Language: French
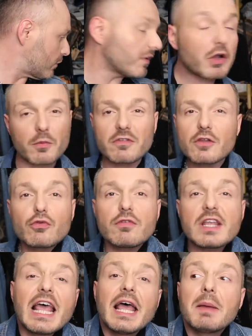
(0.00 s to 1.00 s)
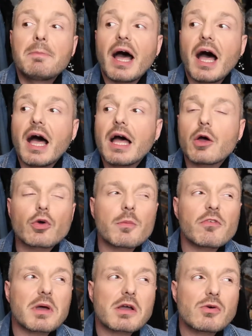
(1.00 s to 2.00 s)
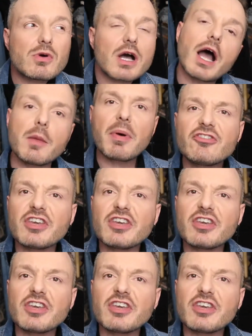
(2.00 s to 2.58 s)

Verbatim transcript: On va commencer tout de suite On commence par quoi Allez par